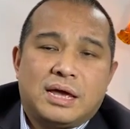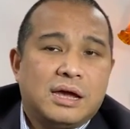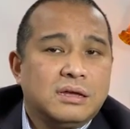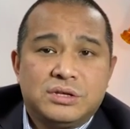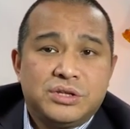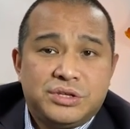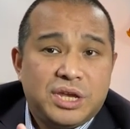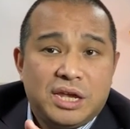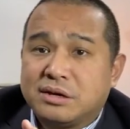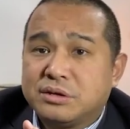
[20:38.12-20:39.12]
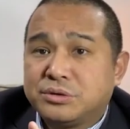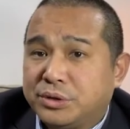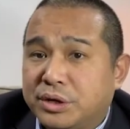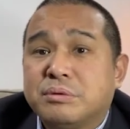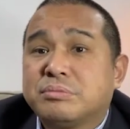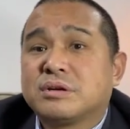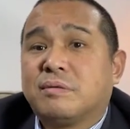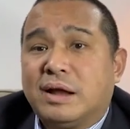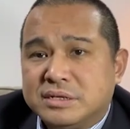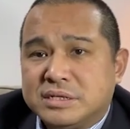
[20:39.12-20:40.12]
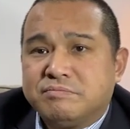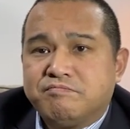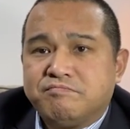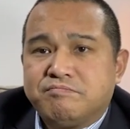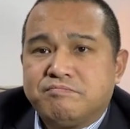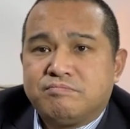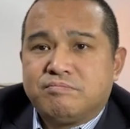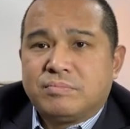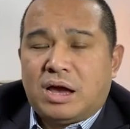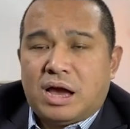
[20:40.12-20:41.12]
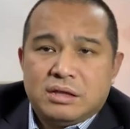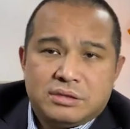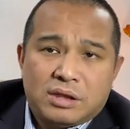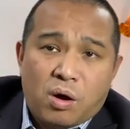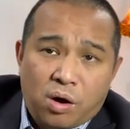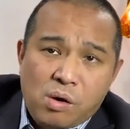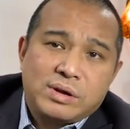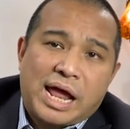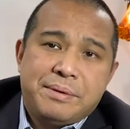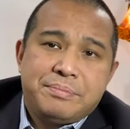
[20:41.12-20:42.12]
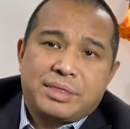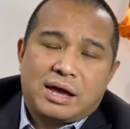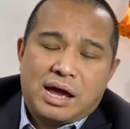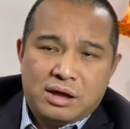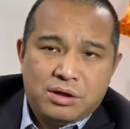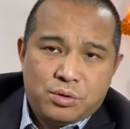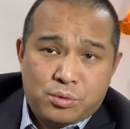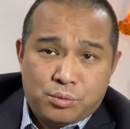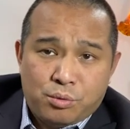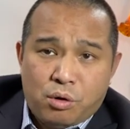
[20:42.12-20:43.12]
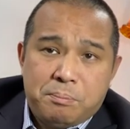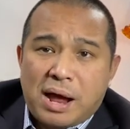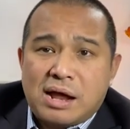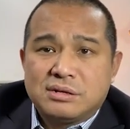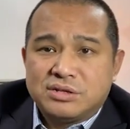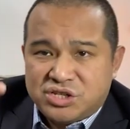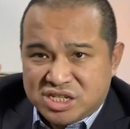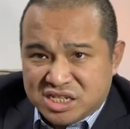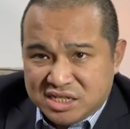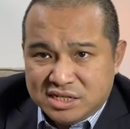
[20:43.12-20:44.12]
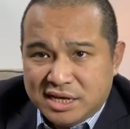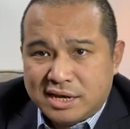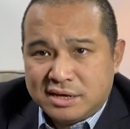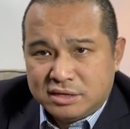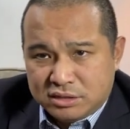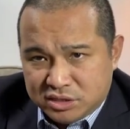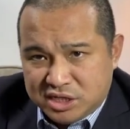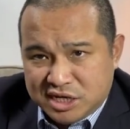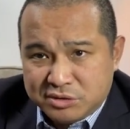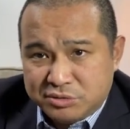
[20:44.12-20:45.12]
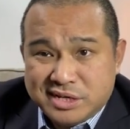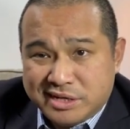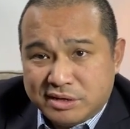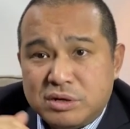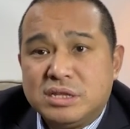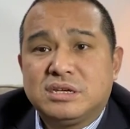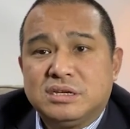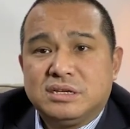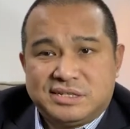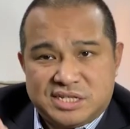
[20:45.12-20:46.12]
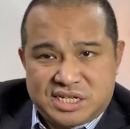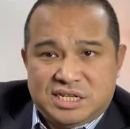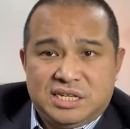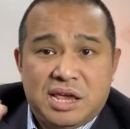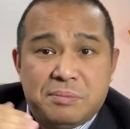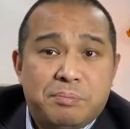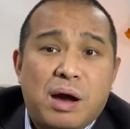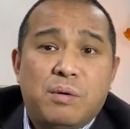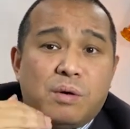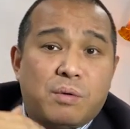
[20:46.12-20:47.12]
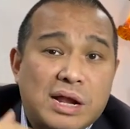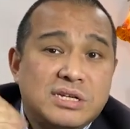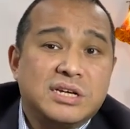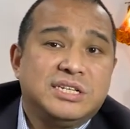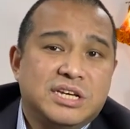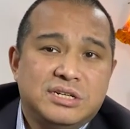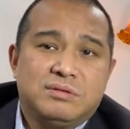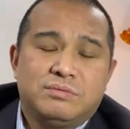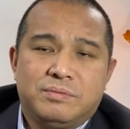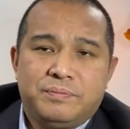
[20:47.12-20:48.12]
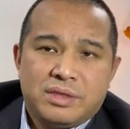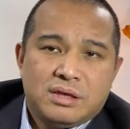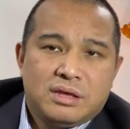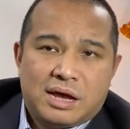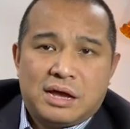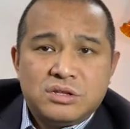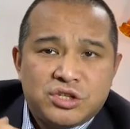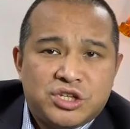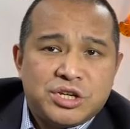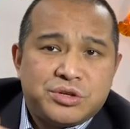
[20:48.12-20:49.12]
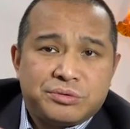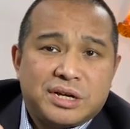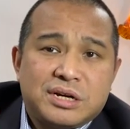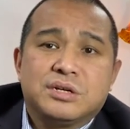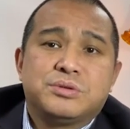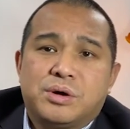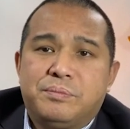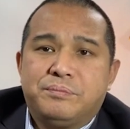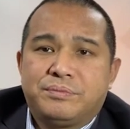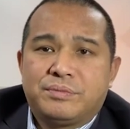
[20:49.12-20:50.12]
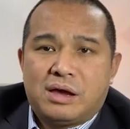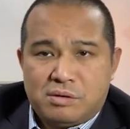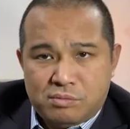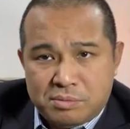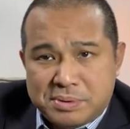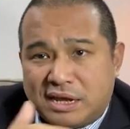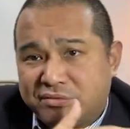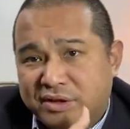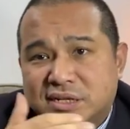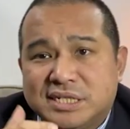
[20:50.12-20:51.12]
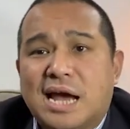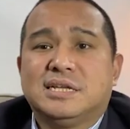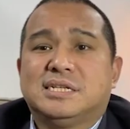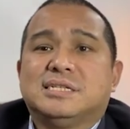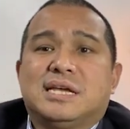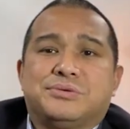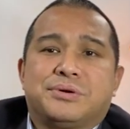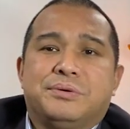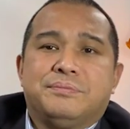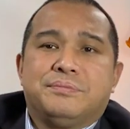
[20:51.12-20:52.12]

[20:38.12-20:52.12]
啊，这个绝对不是关系，啊，到后来啊，我帮企业解决一些问题，企业帮我完成一些任务，啊，这种的合作啊，我把它放到下一期再说。